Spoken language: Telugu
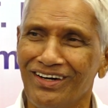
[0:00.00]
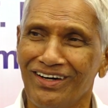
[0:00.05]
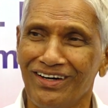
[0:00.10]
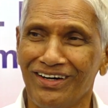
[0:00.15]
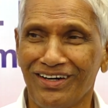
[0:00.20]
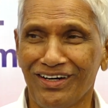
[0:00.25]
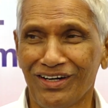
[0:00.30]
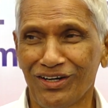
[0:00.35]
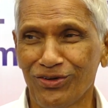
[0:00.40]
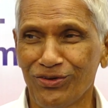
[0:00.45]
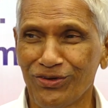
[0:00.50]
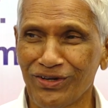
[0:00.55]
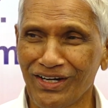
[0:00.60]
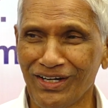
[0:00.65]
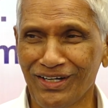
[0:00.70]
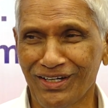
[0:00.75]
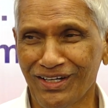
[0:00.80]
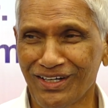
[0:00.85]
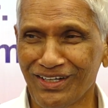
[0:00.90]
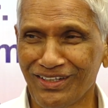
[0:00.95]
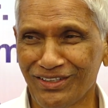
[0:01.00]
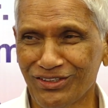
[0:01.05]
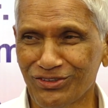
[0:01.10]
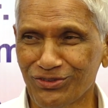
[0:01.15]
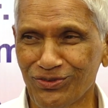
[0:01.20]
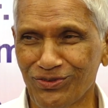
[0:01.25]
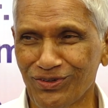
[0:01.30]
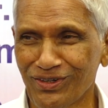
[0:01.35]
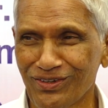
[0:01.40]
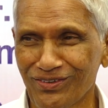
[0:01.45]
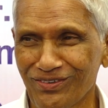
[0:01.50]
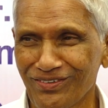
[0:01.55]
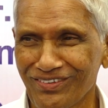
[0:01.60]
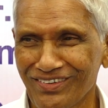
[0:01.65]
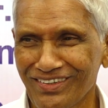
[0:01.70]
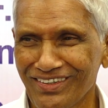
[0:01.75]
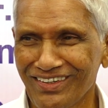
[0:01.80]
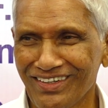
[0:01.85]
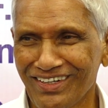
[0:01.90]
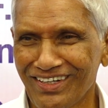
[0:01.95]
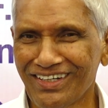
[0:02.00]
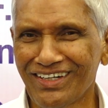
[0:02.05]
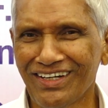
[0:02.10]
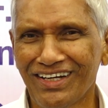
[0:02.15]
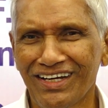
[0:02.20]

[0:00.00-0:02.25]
ఆల్ ఓవర్ ఇండియాలో తీసుకున్నారు అంటే